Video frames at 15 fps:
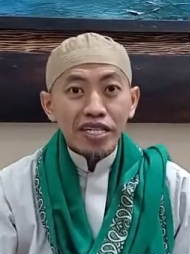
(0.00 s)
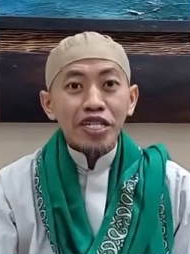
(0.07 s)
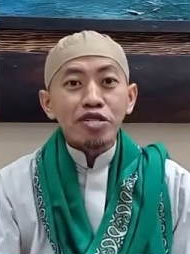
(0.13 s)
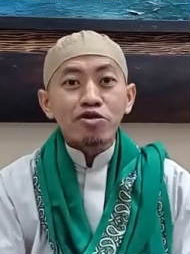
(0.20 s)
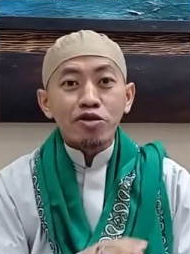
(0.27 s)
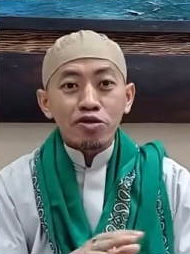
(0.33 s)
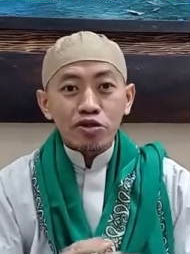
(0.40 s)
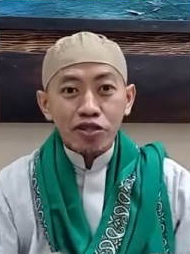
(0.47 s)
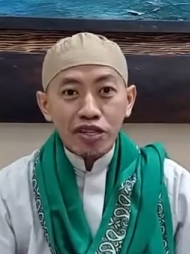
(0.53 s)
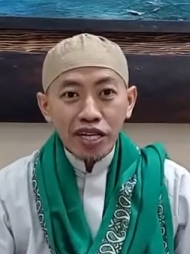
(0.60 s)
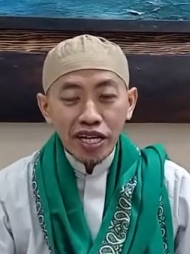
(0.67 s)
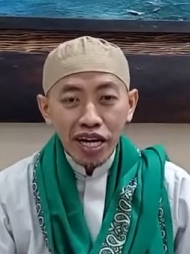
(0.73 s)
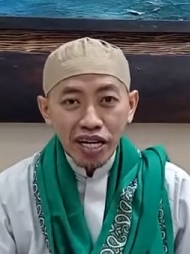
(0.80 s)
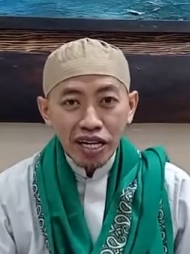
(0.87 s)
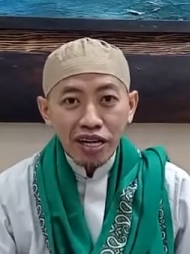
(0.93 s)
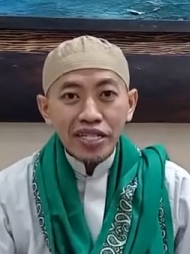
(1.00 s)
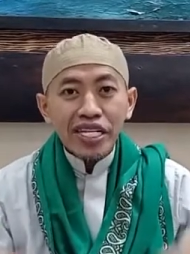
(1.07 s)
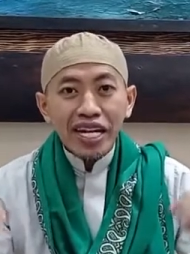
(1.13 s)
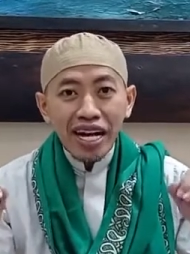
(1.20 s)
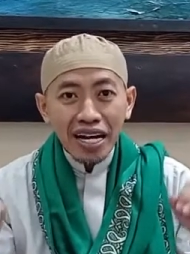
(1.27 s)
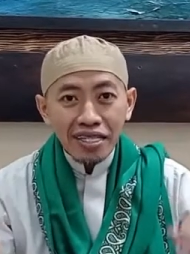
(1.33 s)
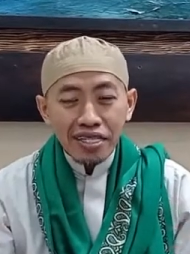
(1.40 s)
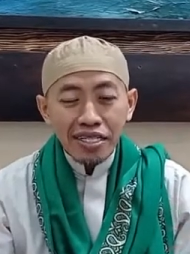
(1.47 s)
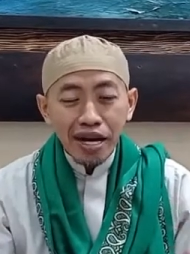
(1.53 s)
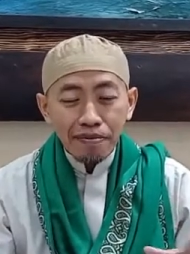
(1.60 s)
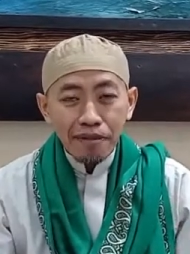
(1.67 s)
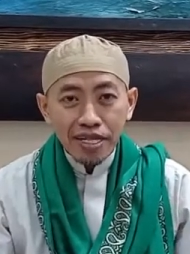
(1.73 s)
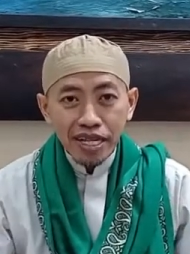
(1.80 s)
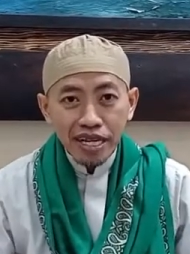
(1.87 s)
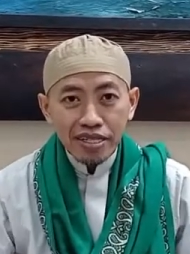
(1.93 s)
diurus oleh Allah, dikasih
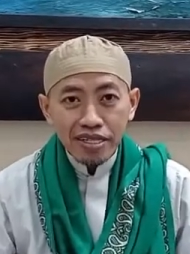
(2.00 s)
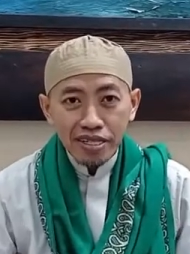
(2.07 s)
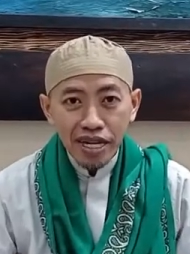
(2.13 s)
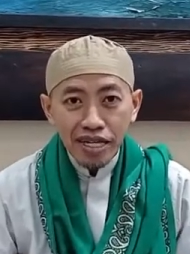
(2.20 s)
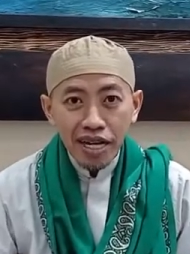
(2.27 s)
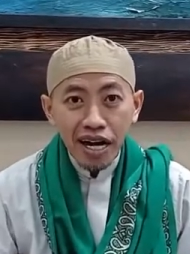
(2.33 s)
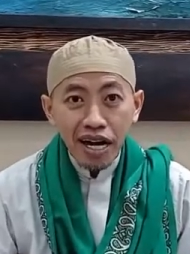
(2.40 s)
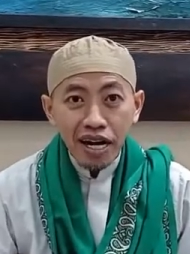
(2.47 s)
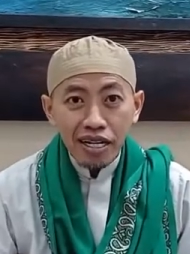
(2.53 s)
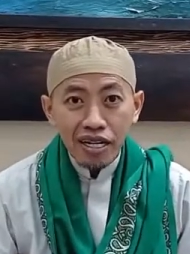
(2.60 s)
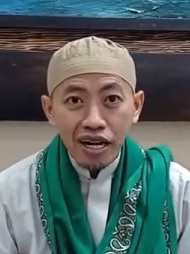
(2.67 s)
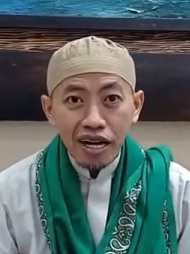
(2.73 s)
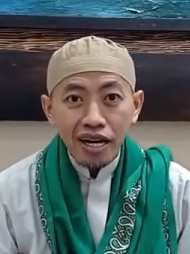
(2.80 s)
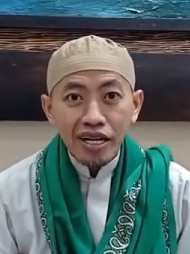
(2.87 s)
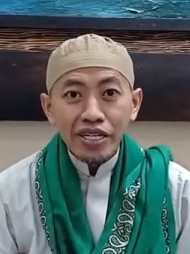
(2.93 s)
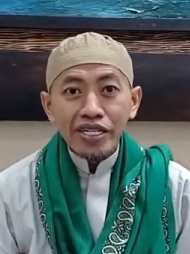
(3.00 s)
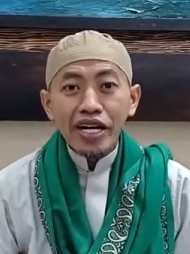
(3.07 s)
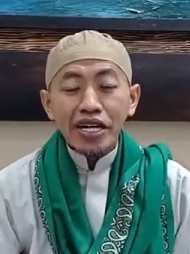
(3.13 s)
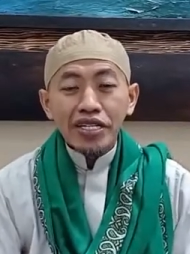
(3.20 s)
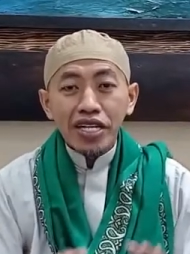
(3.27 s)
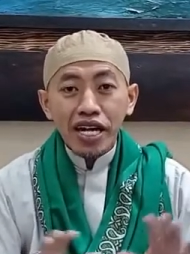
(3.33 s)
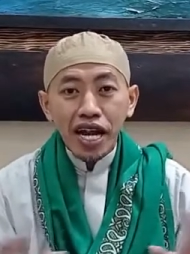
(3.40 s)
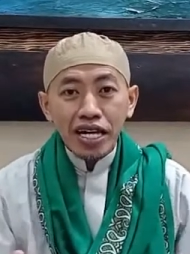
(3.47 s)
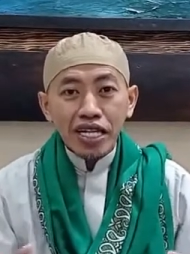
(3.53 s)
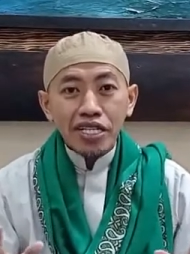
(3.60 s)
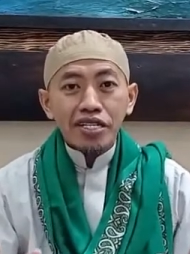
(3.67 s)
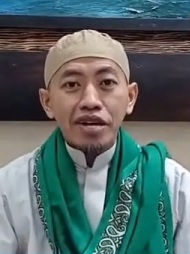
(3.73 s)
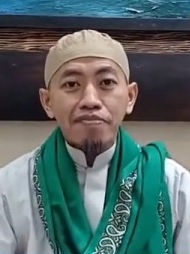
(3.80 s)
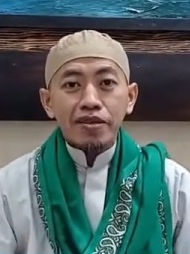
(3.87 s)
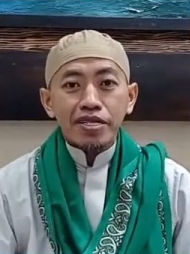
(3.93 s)
dapat kasih sayang Allah, yang di langit
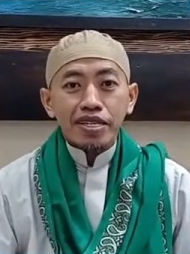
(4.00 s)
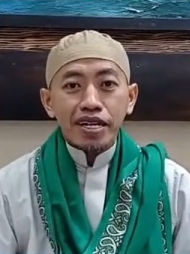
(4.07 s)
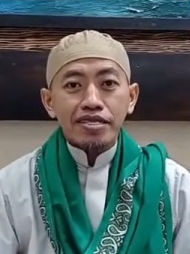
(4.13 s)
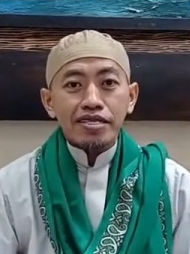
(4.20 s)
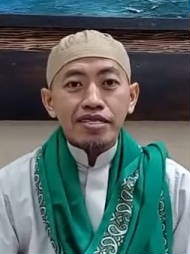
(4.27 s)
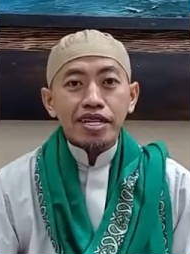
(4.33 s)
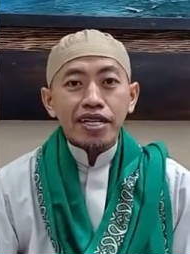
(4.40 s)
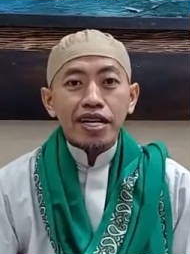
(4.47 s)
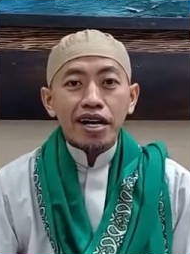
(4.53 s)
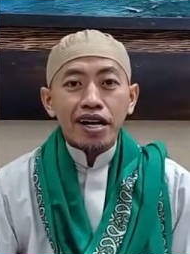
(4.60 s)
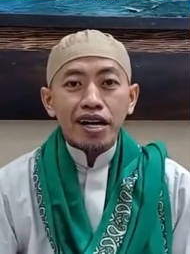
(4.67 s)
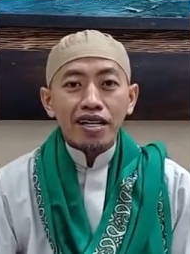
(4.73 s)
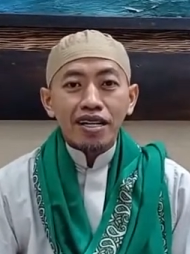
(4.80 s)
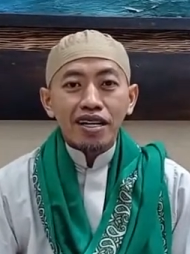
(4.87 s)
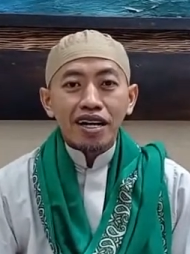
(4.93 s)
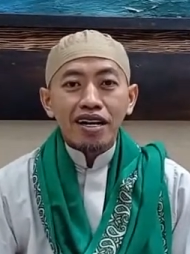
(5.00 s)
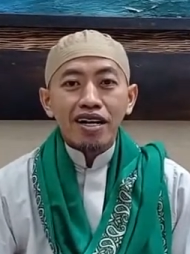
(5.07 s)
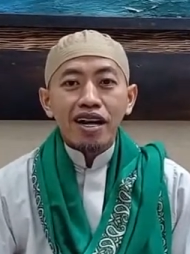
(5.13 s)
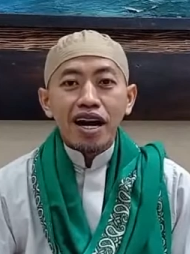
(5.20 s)
dapat kasih sayang Allah.